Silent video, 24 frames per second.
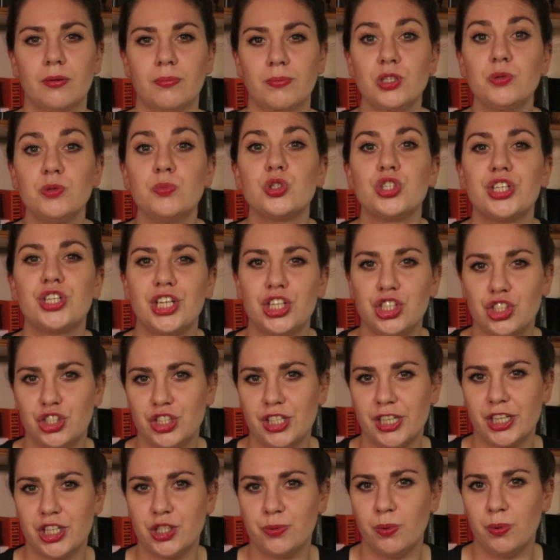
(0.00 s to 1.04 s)
Masz może jeszcze
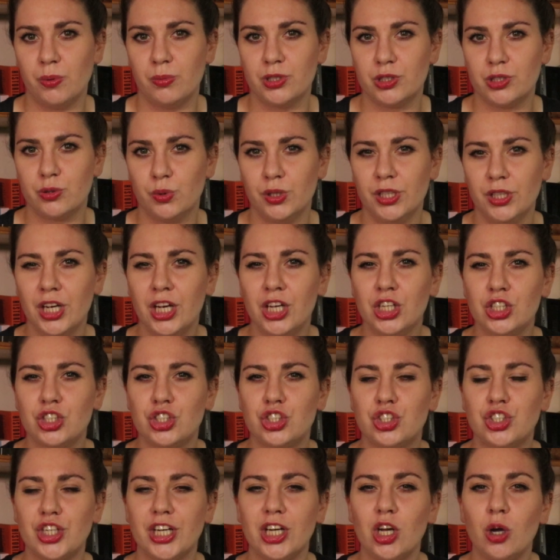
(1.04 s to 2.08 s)
jakieś pomysły,
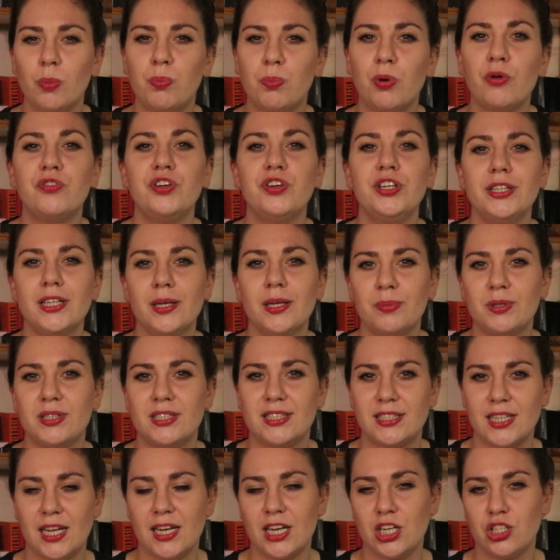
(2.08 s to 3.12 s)
z czego powinna być
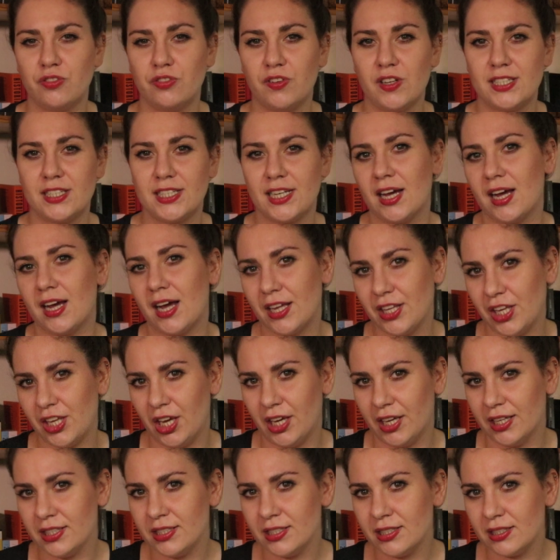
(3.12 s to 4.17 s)
znana Szwecja, a nie
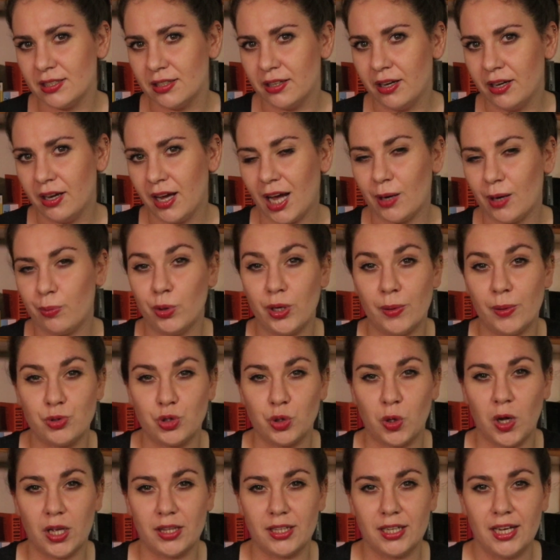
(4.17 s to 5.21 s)
jest? Albo na
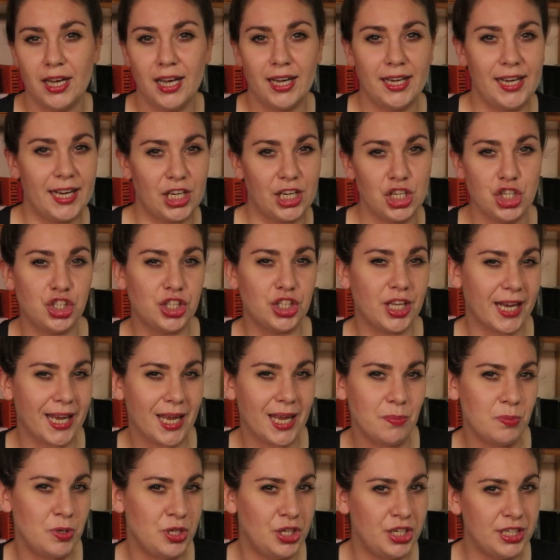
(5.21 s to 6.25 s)
przykład jakieś
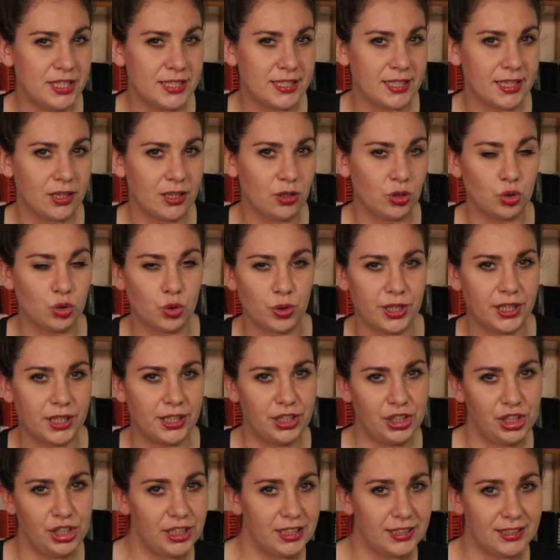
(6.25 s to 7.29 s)
tajemnice, o których
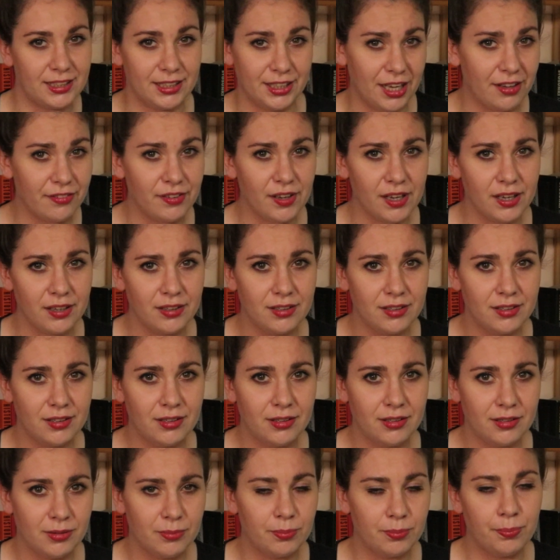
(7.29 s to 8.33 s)
nikt nie wie?
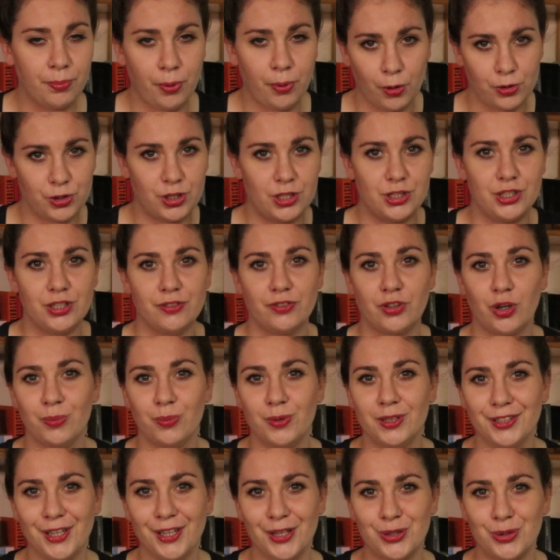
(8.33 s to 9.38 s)
Podziel się w
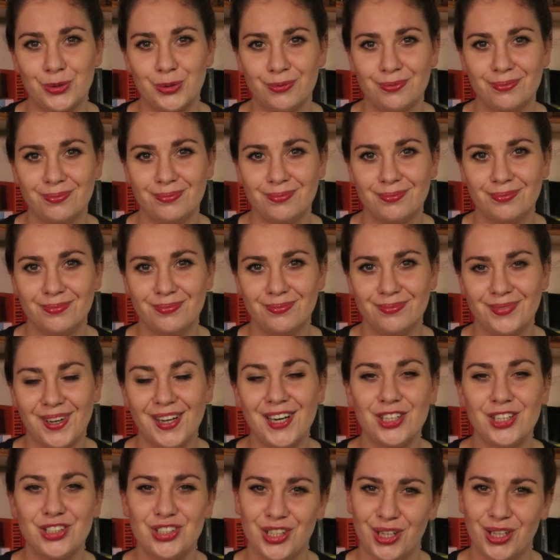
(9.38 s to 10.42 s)
komentarzu. A
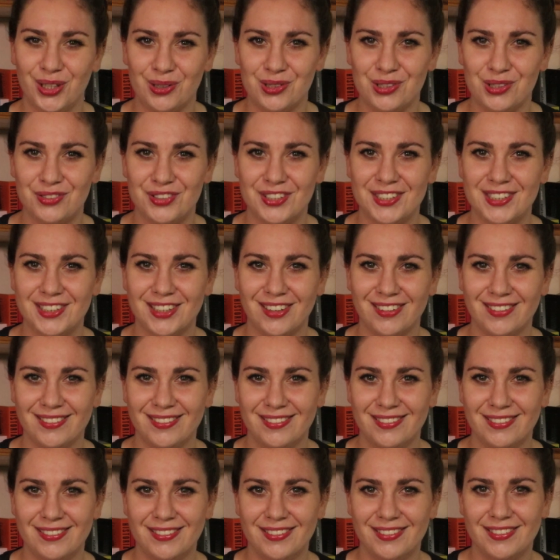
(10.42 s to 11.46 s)
na dzisiaj to już wszystko.
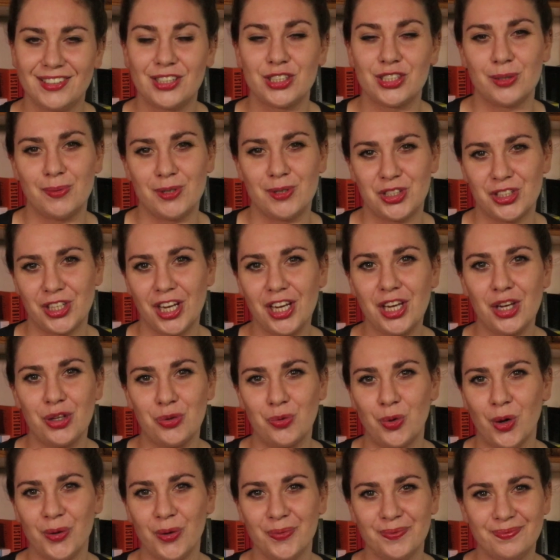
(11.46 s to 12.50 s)
Do zobaczenia
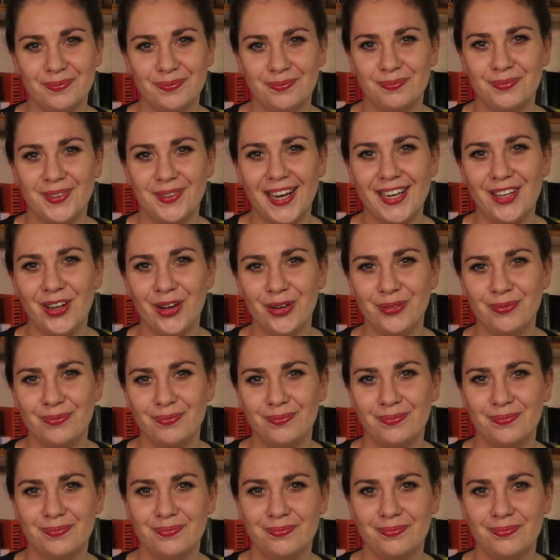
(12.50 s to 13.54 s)
niedługo. Hej do!